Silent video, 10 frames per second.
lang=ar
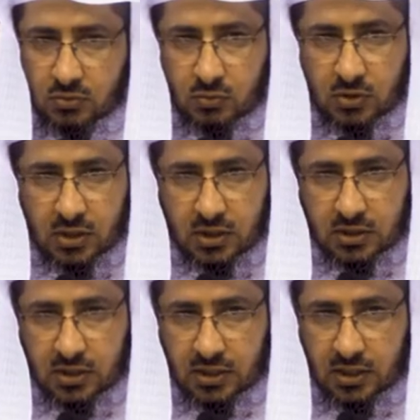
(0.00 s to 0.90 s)

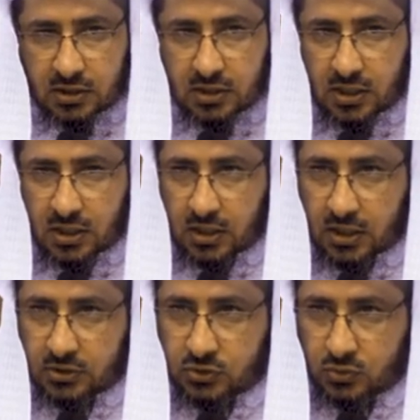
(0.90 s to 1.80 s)
وكذلك
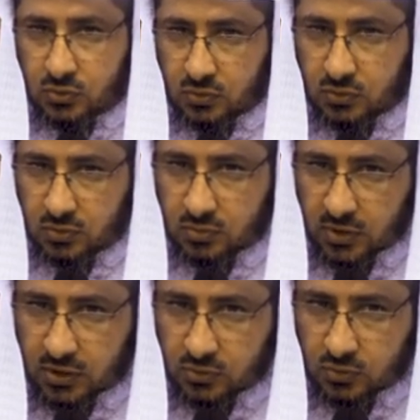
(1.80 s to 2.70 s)
الحج
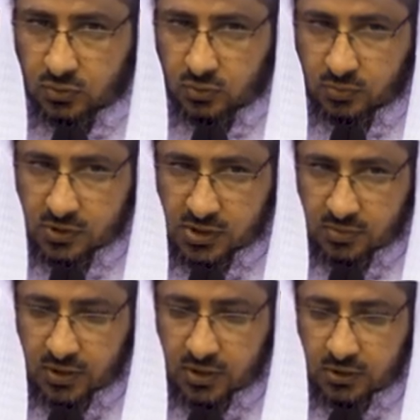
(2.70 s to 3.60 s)
محدود
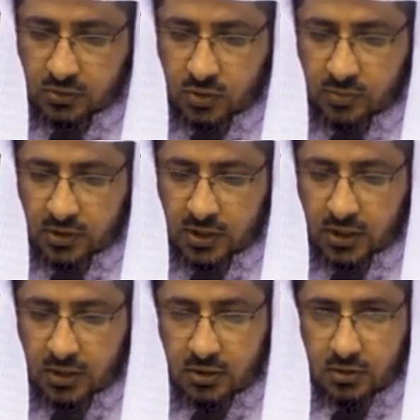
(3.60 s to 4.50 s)
بزمان
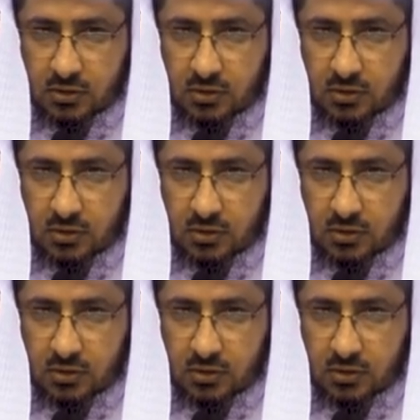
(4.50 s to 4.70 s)
ومكان